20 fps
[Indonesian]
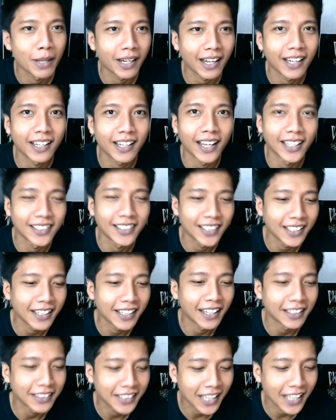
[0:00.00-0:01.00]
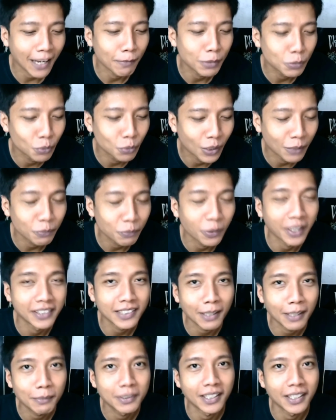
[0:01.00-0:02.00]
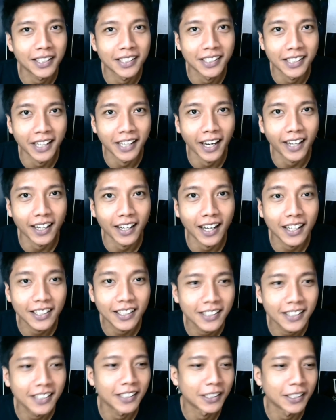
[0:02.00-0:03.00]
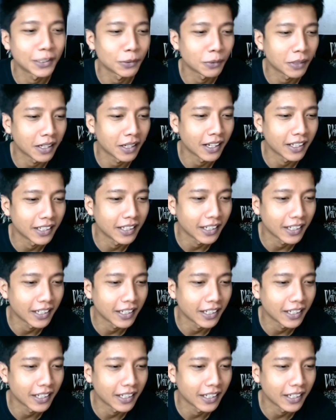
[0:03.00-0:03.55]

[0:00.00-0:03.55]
kali aja nanti abis bulan puasa bisa di react lagi gitu kak ya